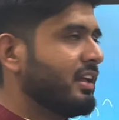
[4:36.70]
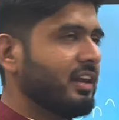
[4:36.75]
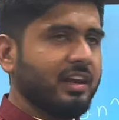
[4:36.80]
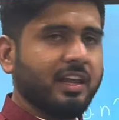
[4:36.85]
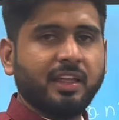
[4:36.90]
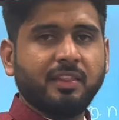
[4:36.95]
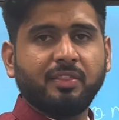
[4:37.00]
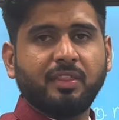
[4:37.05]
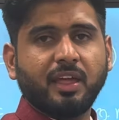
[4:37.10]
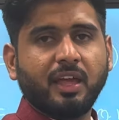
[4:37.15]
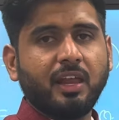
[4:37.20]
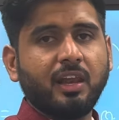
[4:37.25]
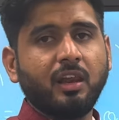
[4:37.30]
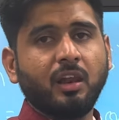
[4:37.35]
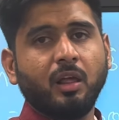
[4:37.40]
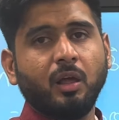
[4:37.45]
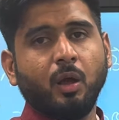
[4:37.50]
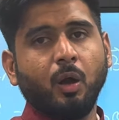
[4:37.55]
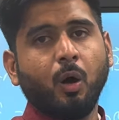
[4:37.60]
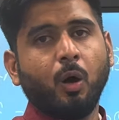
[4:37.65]
लेंथ एल
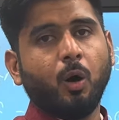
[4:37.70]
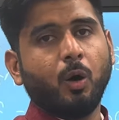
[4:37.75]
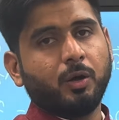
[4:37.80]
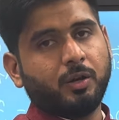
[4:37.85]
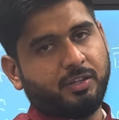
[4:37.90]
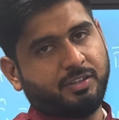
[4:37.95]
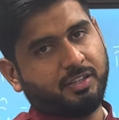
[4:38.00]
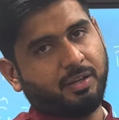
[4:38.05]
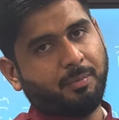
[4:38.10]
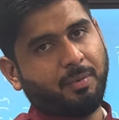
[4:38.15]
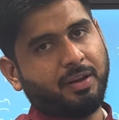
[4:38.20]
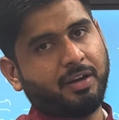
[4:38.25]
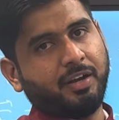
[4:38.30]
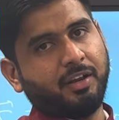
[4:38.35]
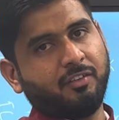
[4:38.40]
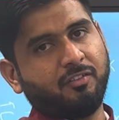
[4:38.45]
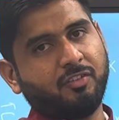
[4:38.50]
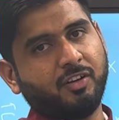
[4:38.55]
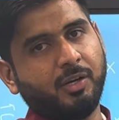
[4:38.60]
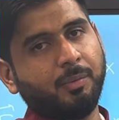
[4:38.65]
और इसका
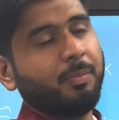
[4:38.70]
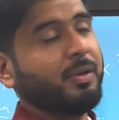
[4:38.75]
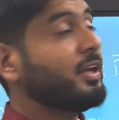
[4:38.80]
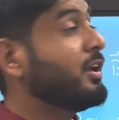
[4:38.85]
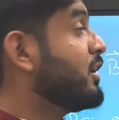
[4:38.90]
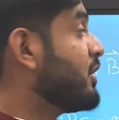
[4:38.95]
मैग्नेटिक फील्ड भी